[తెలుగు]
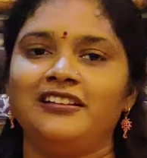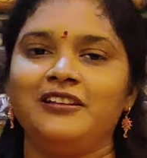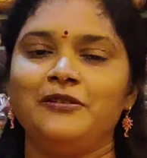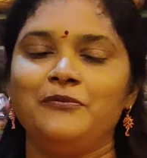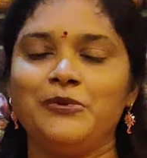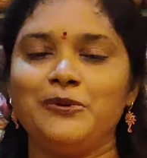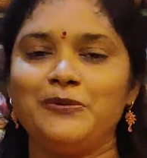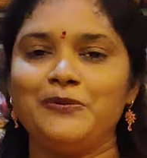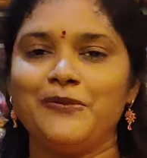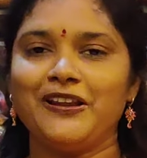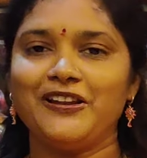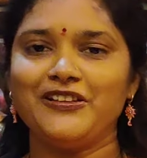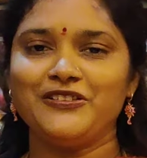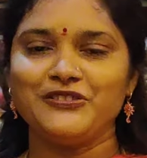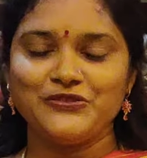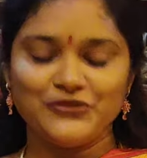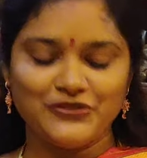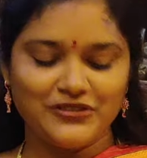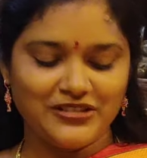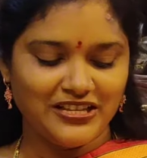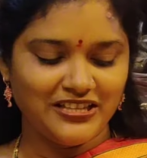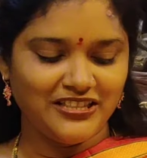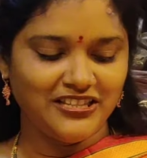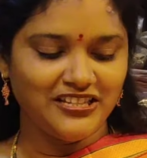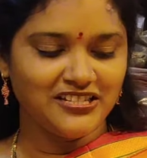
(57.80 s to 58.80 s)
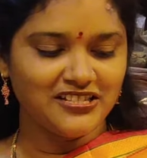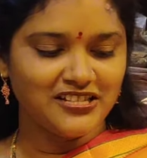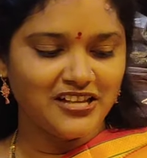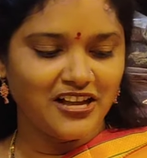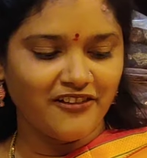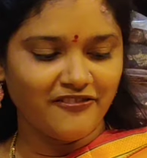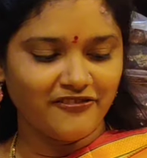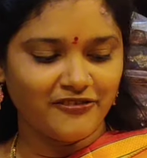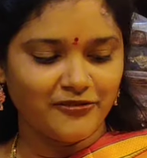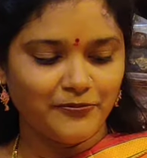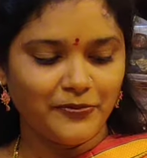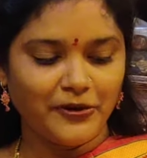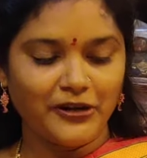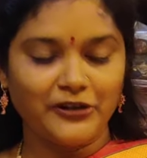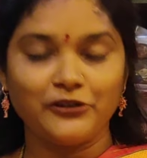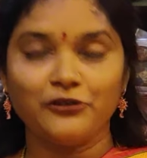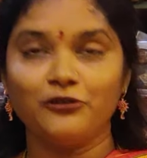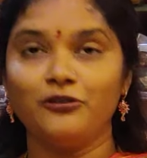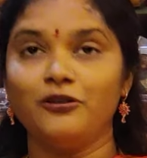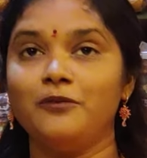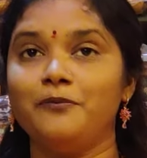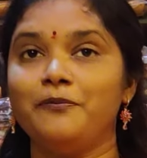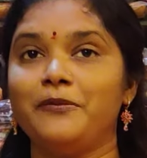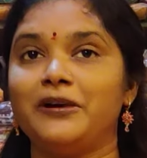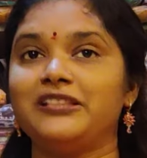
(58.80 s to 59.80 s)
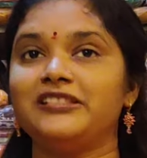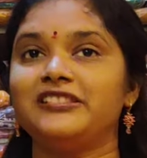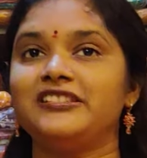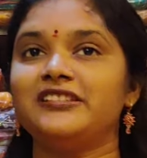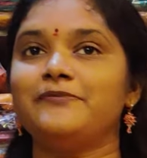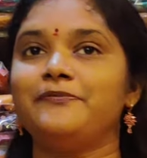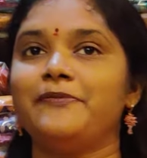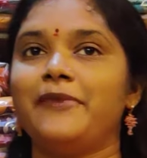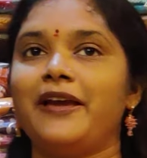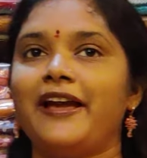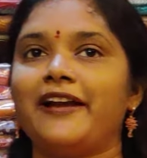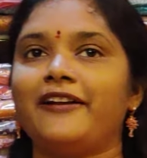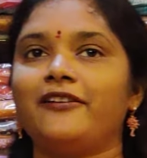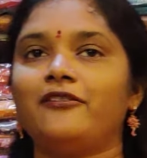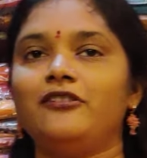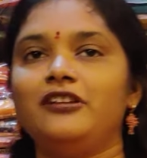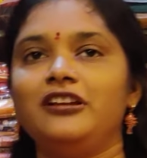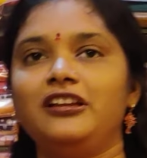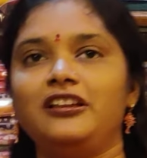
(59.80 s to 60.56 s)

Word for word: ఇప్పుడు మనం చూసేది సాఫ్ట్ పట్టులో మంచి మ్యాంగో